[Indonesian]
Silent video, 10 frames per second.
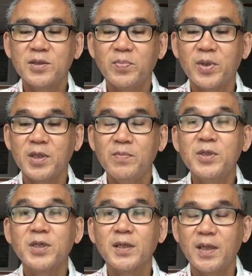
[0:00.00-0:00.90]
seperti
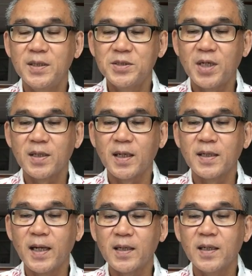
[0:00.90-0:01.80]
misalnya di Cakra
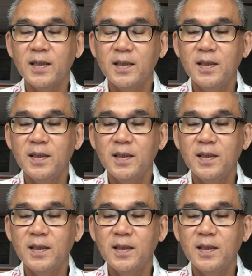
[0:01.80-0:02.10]
Negara,